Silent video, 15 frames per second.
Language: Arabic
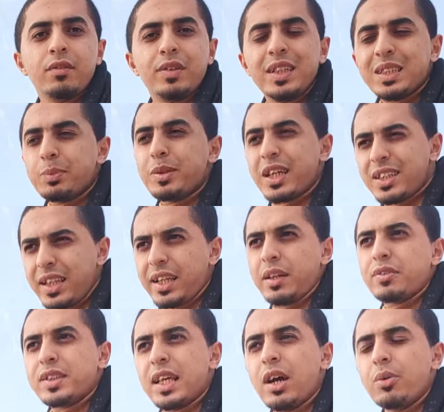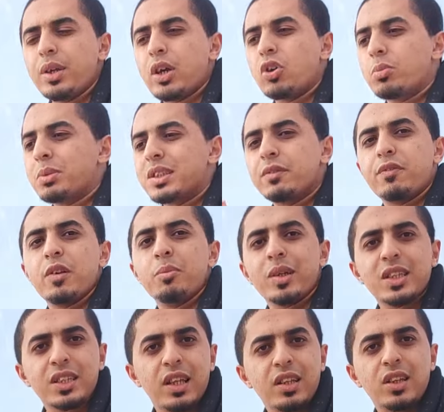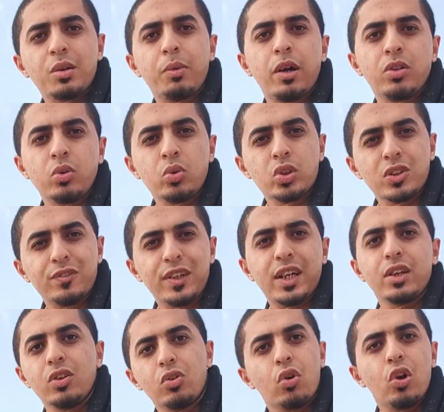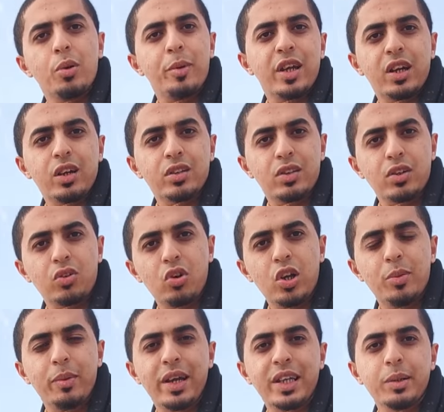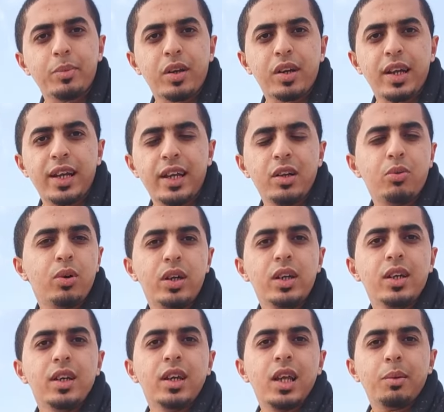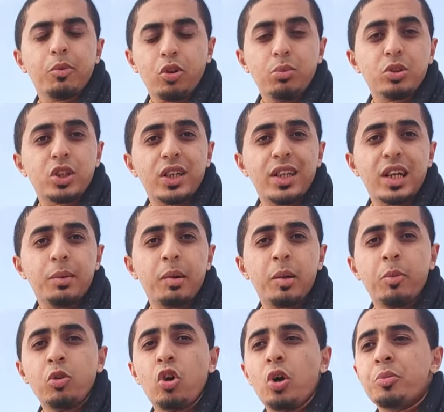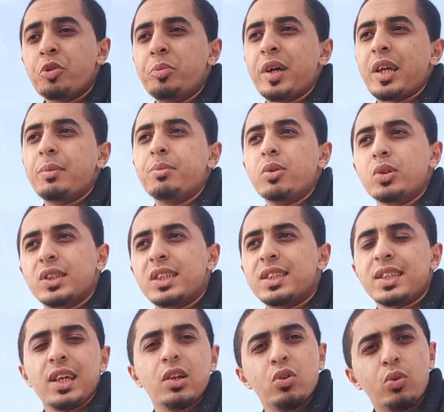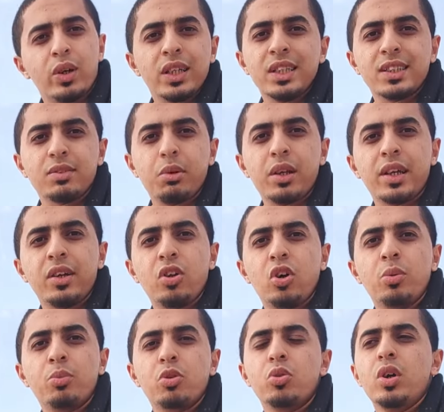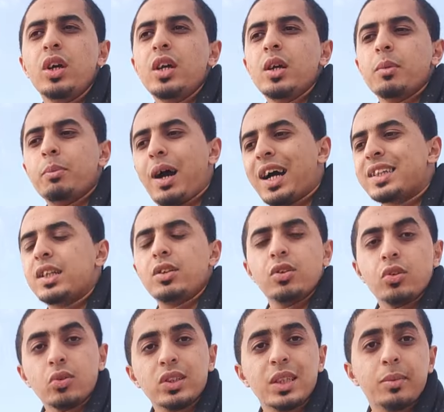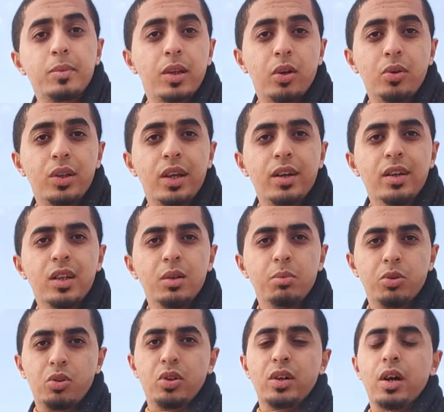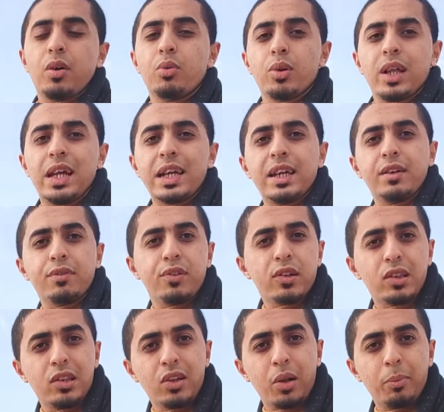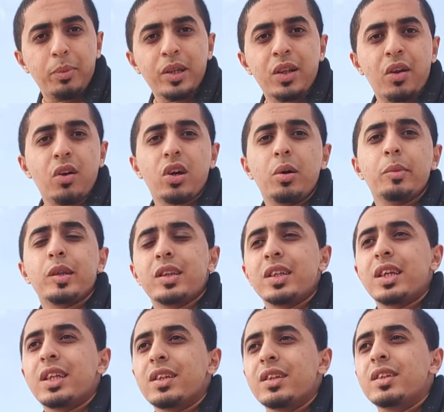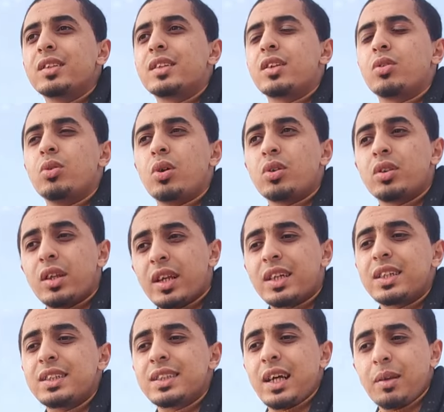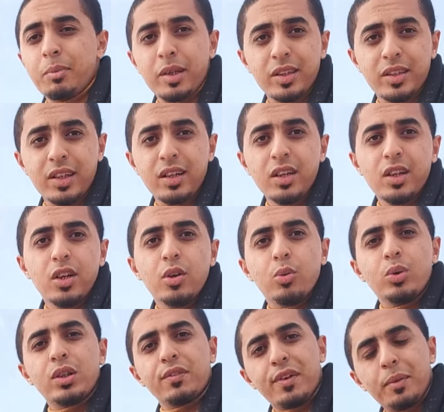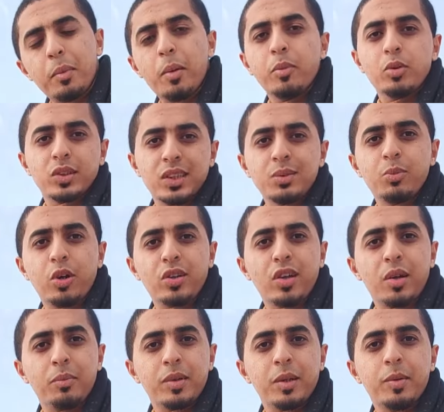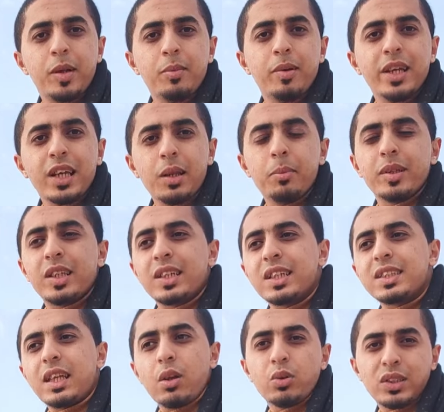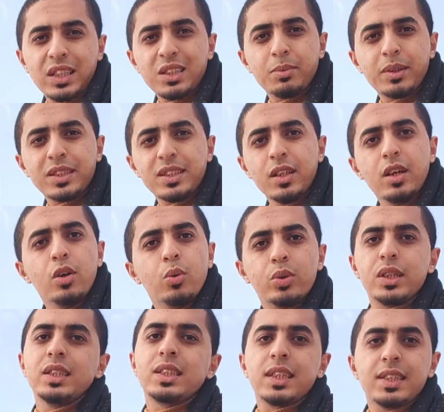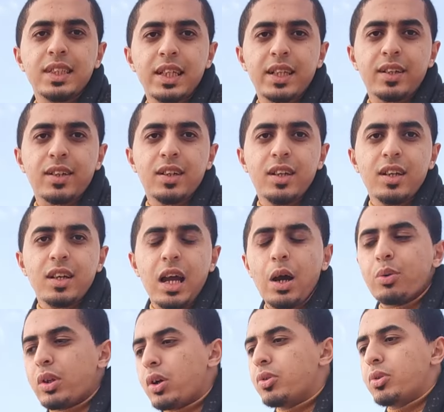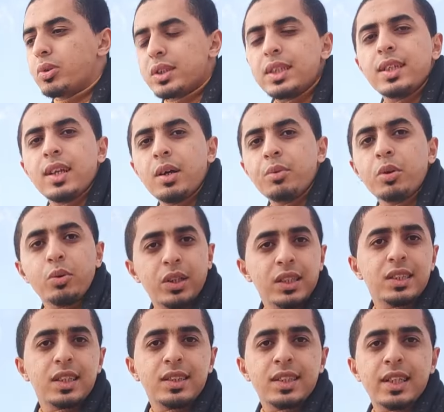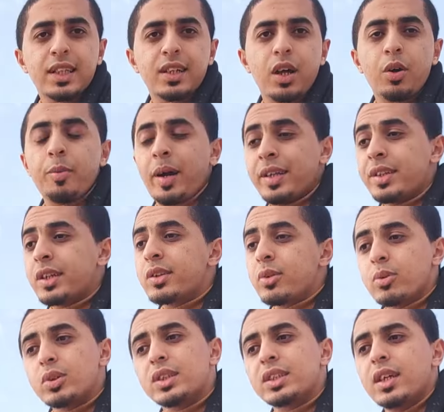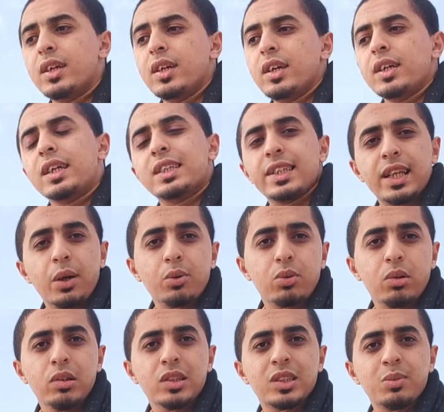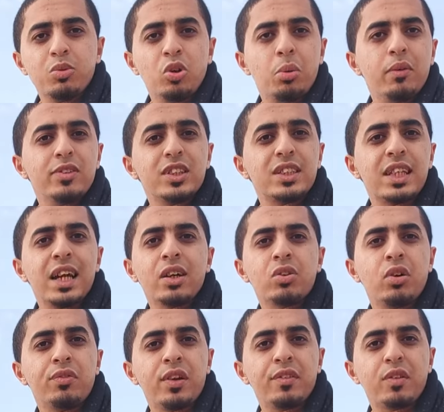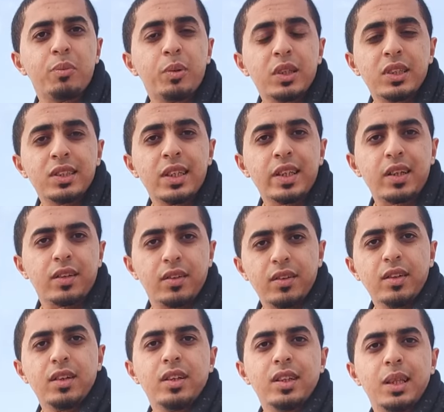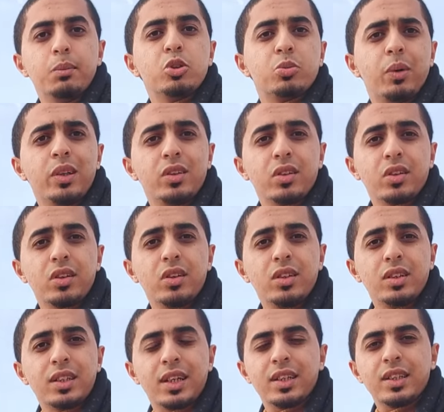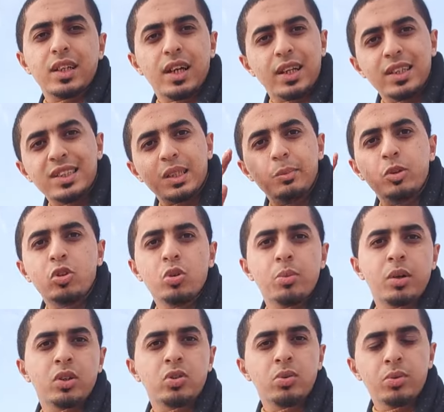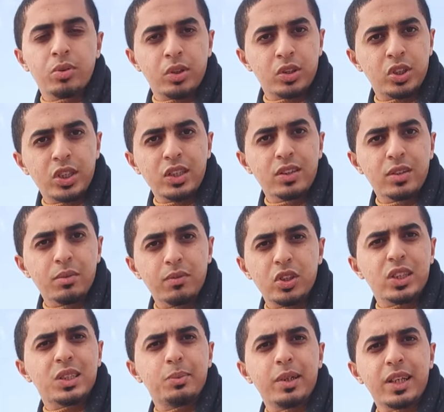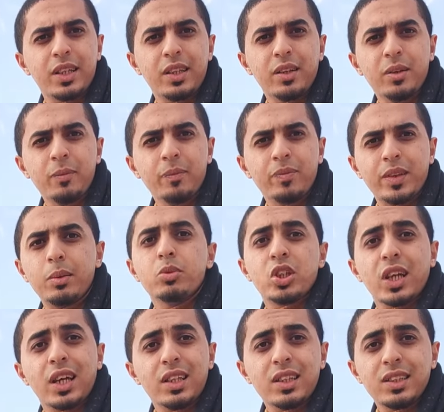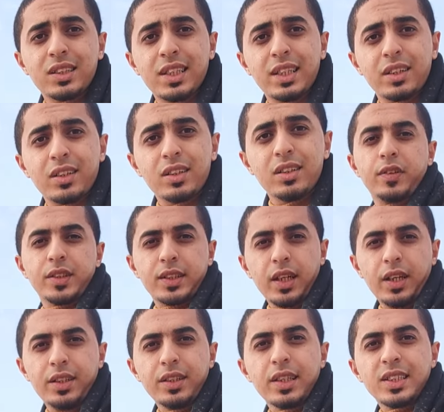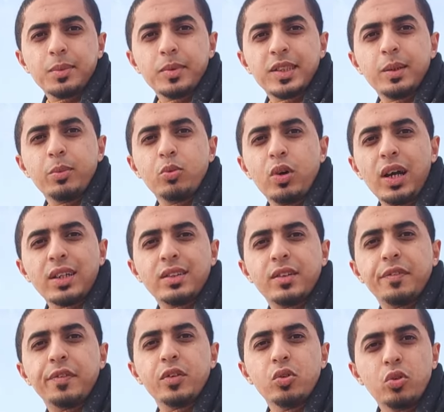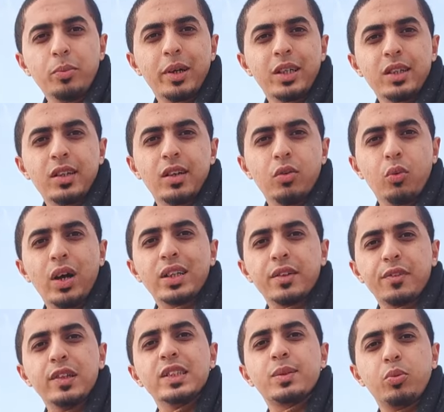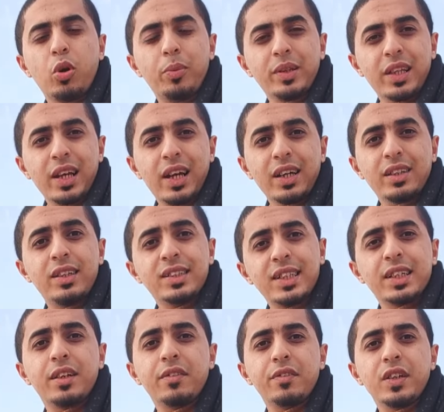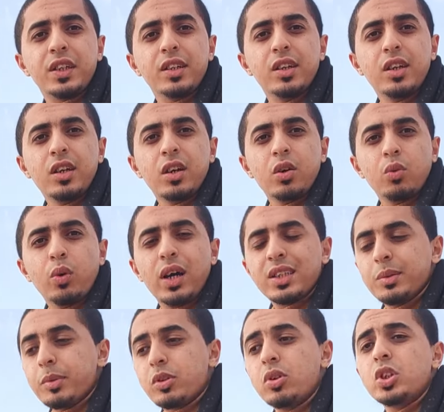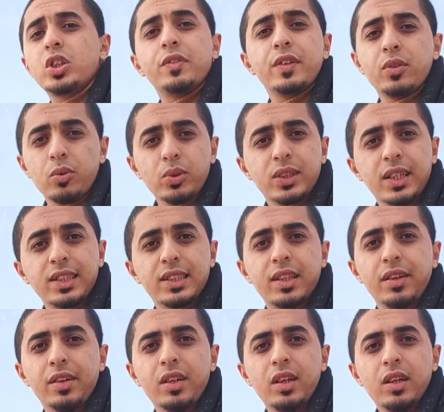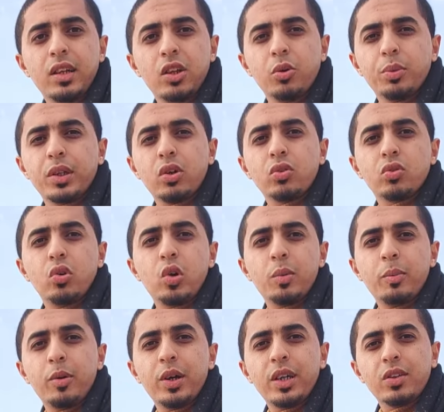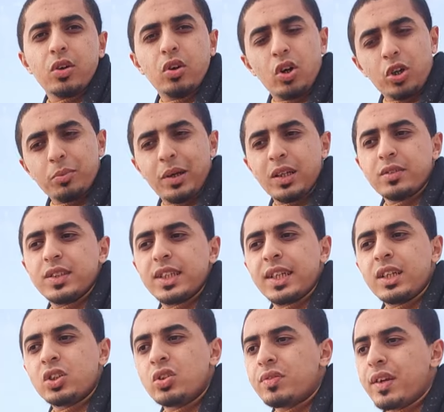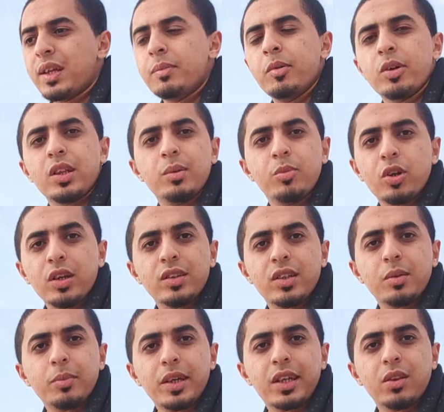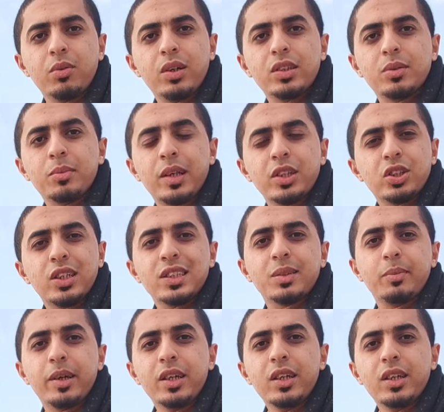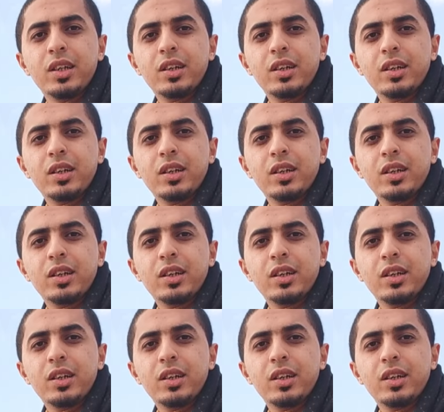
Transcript: في ناس بتخدع نفسها وياخد مثلا في الماده 3 4 دروس وفاكر ان هو كل ما يكتر كل ما هيجيب درجه حلوه الموضوع مش كده يا جماعه الموضوع عمره ما كان باستاذك الكويس ولا كان عمره بعدد الدروس اللي بتاخدها الموضوع اول حاجه فضل ربنا رقم اتنين ان انت تقعد تركز على الماده وتفهمها من استاذ محترم تمام لكن ما تركزش على الاستاذ بس وتنسى تذاكر او تاخد دروس كتير قوي وتنسى تذاكر او يبقى عندك دروس كتير قوي طول الاسبوع ومفيش ساعه تقعد فيها في البيت تذاكر ده مش منطق يعني اليس منكم رجل رشيد مفيش حاجه اسمها كده ده مش هيخليك تذاكر فالصح انت لازم تسيب وقت في يومك وقت في الاسبوع بتاعك تذاكر فيه وقت ما تروحش فيه دروس اصلا لو بتاخد كل المواد اقعد مع نفسك كده شوف ايه المواد اللي ممكن ترميها دلوقتي ملهاش لازمه